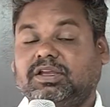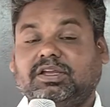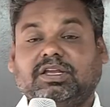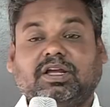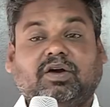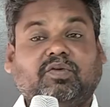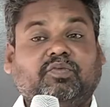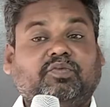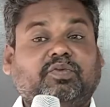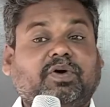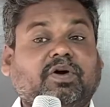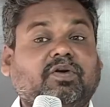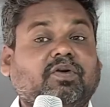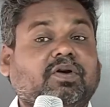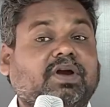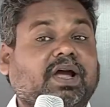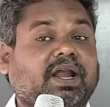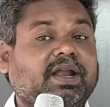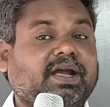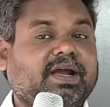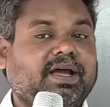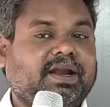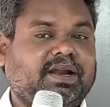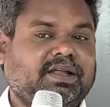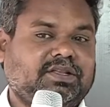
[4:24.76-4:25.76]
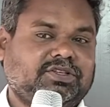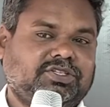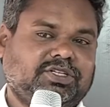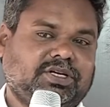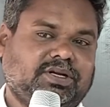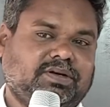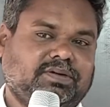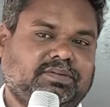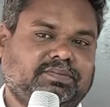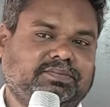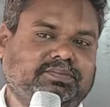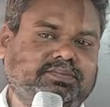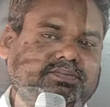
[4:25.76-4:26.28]
ఎవ్వరు
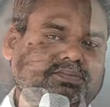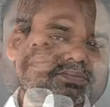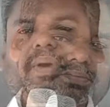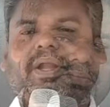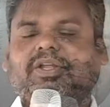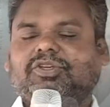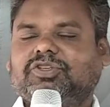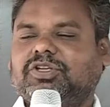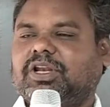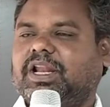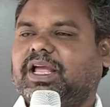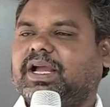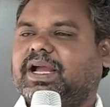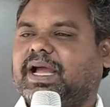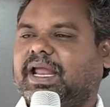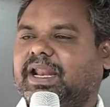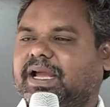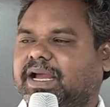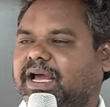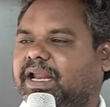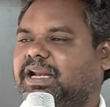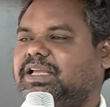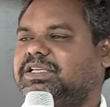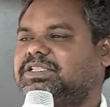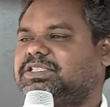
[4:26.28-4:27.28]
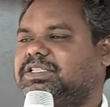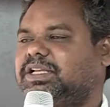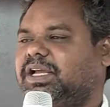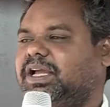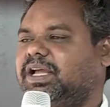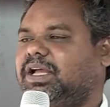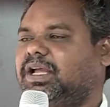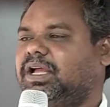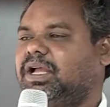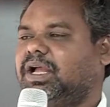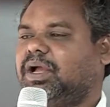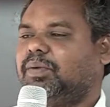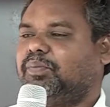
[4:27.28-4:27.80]
కనికరించరు మనుషులే కనికరిస్తే
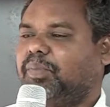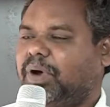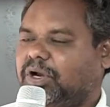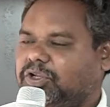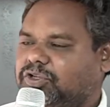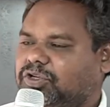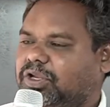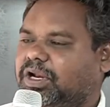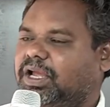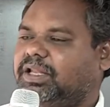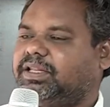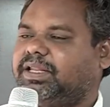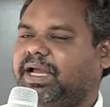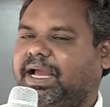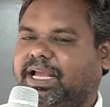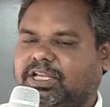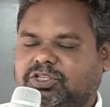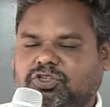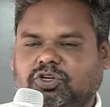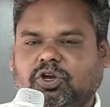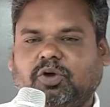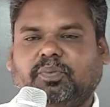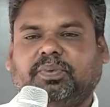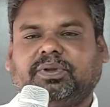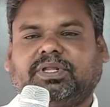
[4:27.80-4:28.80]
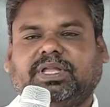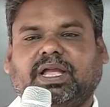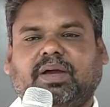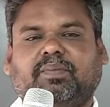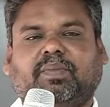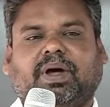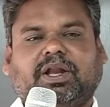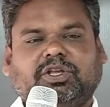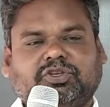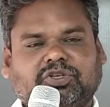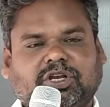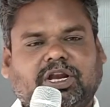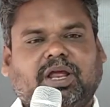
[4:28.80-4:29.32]
మనుషులే దయ చూపితే
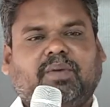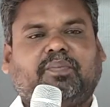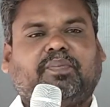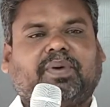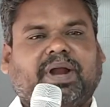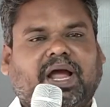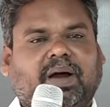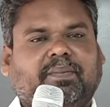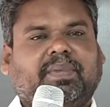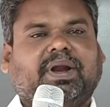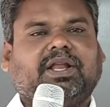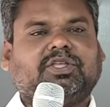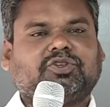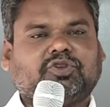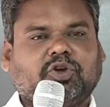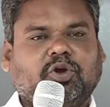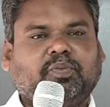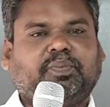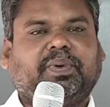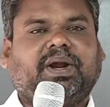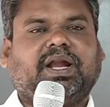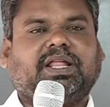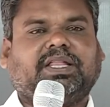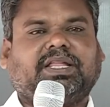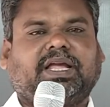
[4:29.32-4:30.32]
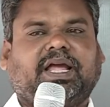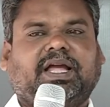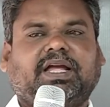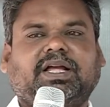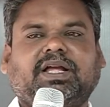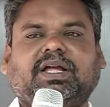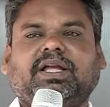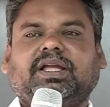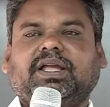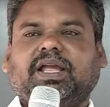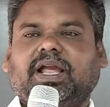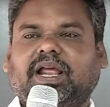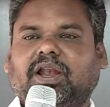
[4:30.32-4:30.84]
మనుషులే ప్రేమను చూపెడితే
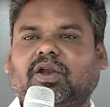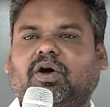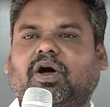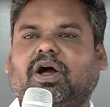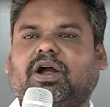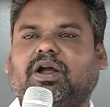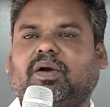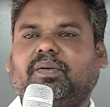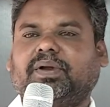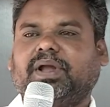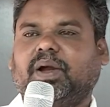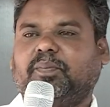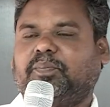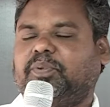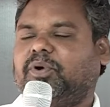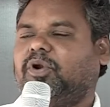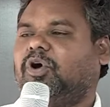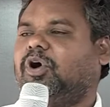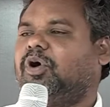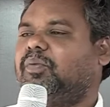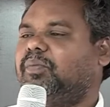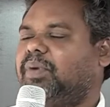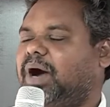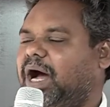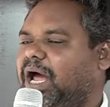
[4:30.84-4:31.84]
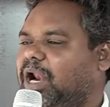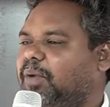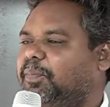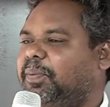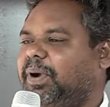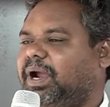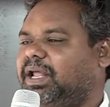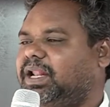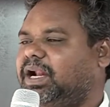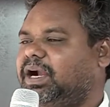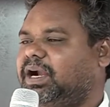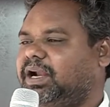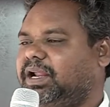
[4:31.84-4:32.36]
ఈ లోకం ఎప్పుడో
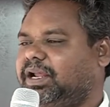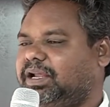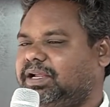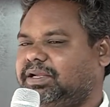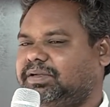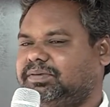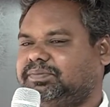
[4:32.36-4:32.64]
మారిపోయేదండి